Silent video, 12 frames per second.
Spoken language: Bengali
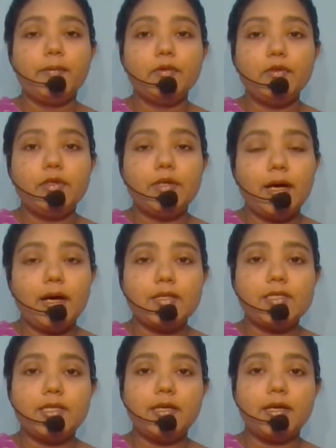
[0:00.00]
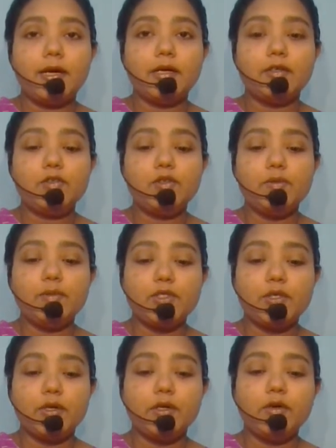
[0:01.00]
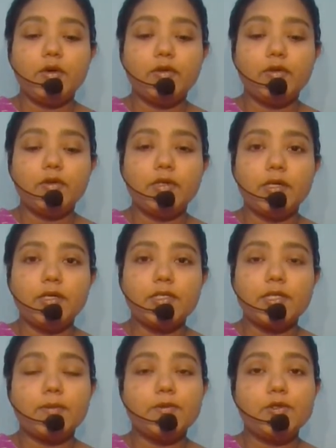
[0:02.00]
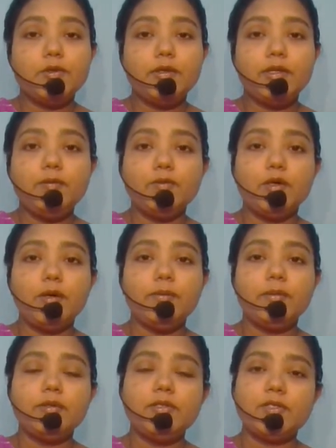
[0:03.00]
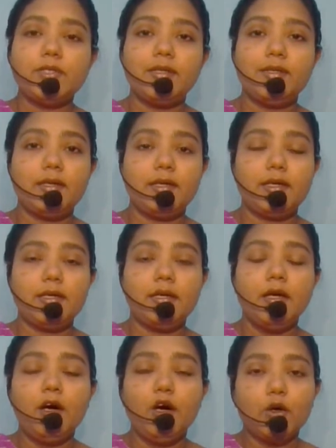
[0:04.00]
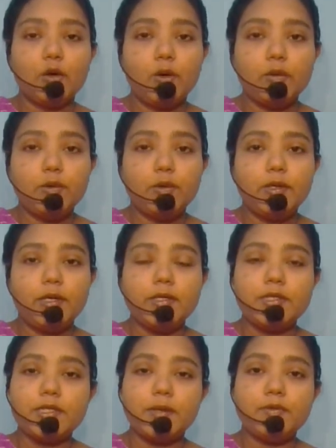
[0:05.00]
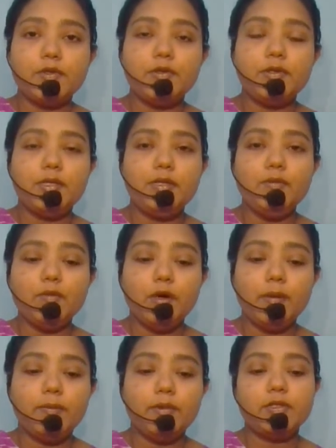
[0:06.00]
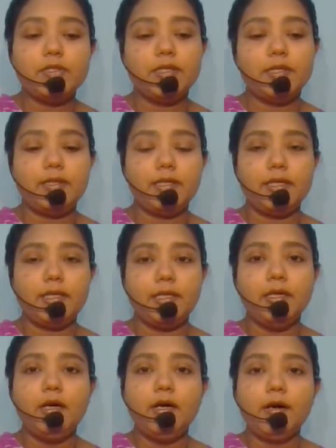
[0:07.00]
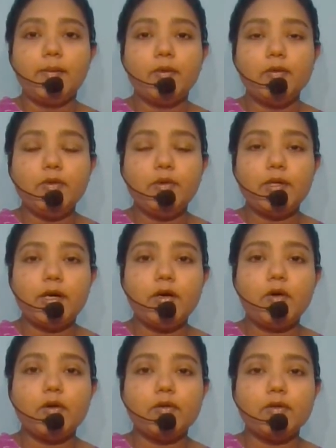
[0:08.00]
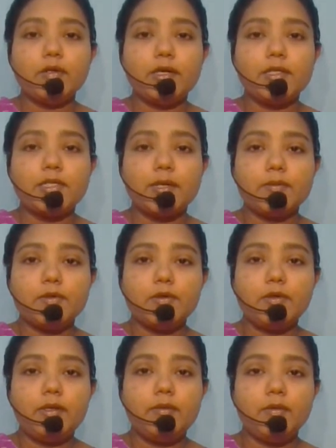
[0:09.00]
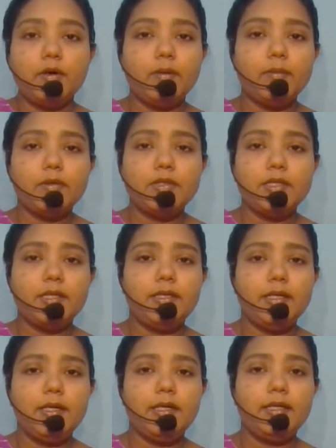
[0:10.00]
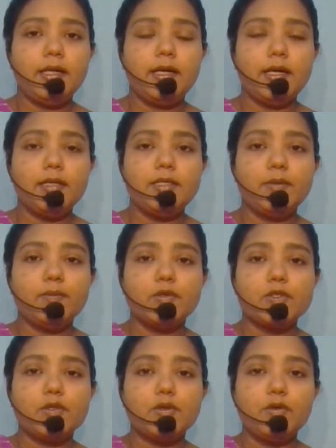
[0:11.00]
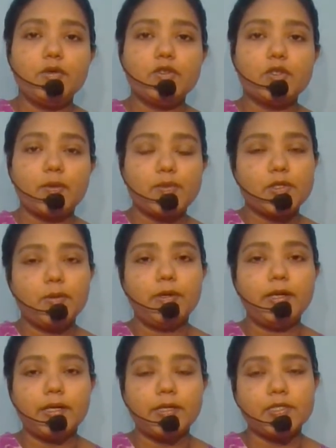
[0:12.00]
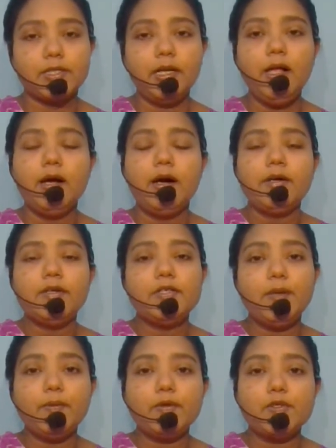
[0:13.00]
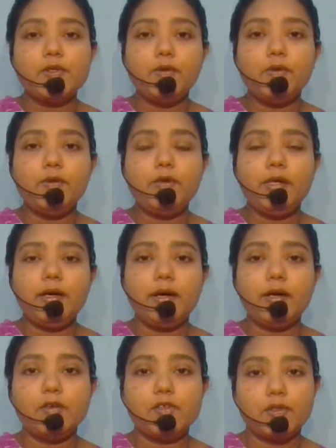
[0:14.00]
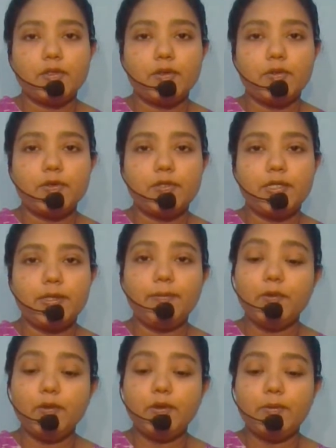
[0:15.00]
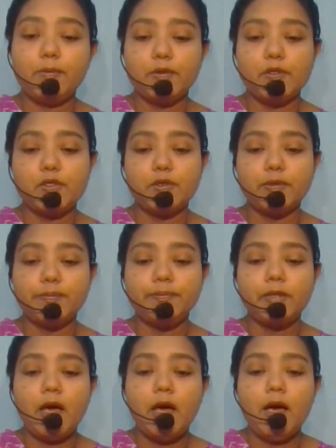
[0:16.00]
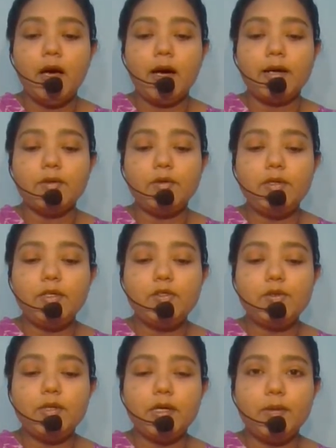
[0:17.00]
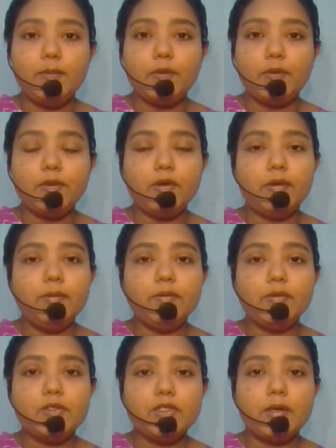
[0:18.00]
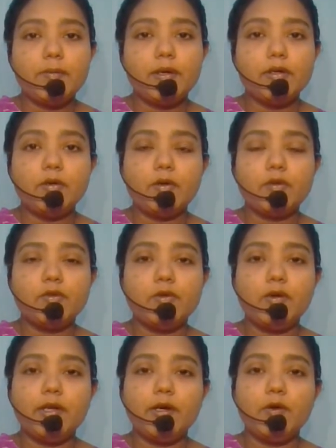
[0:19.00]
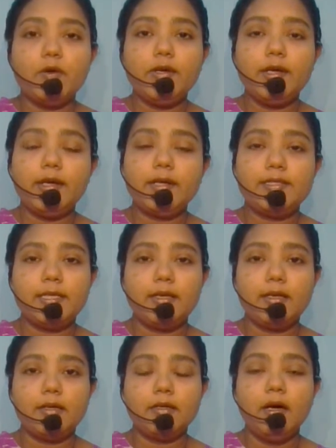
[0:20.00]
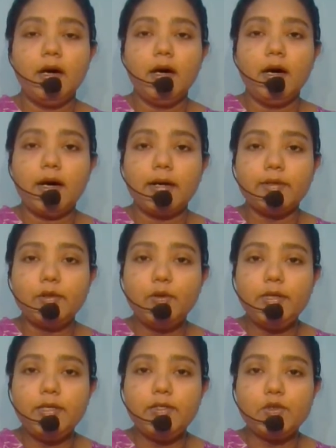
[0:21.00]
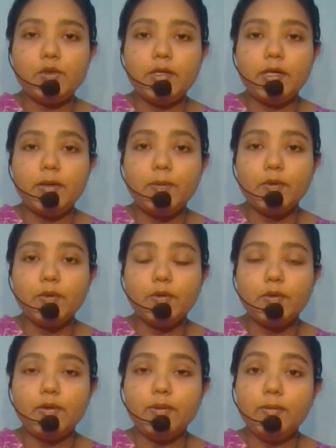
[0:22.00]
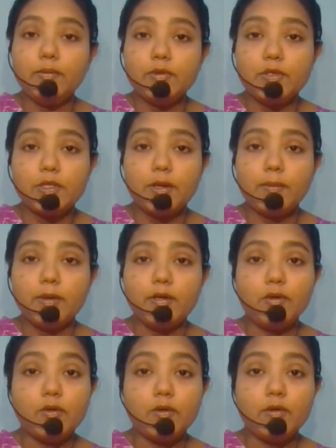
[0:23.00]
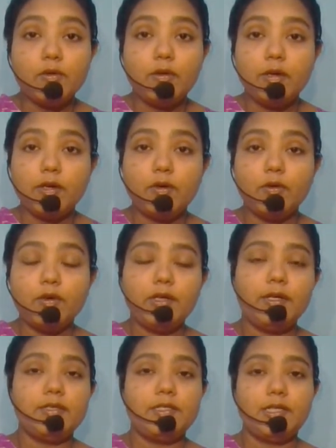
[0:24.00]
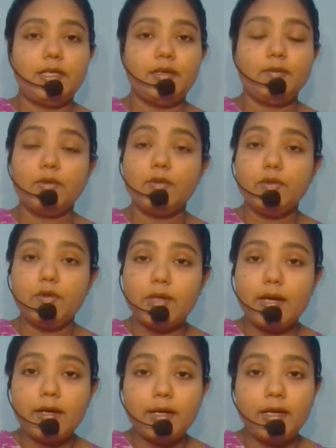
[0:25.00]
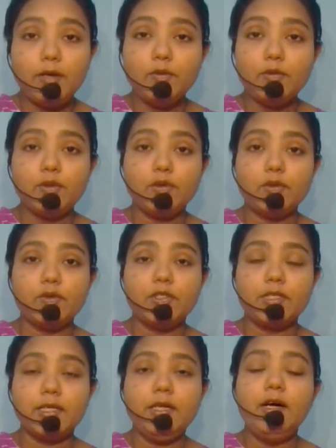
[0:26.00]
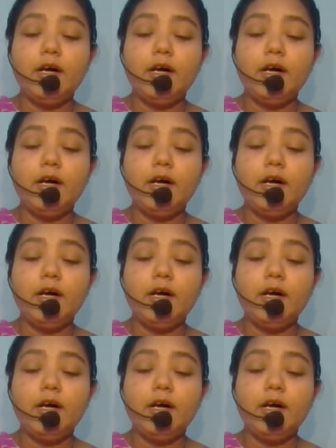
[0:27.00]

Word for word: বন্ধুরা আজকের আলোচ্য বিষয় খন্দকার শামসুদ্দিন মোহাম্মদ সিদ্দিকী খন্দকার শামসুদ্দিন মোহাম্মদ সিদ্দিকী বন্ধুরা খন্দকার শামসুদ্দিন মোহাম্মদ সিদ্দিকী থেকে যে প্রশ্নগুলো সবসময় আসে সেই প্রশ্নগুলো নিয়ে আলোচনা করছি প্রথম প্রশ্ন আধুনিক যুগের প্রথম মুসলমান গদ্য লেখক কে ছিলেন আধুনিক যুগের প্রথম মুসলমান গদ্য লেখক কে ছিলেন বন্ধুরা এর উত্তর হচ্ছে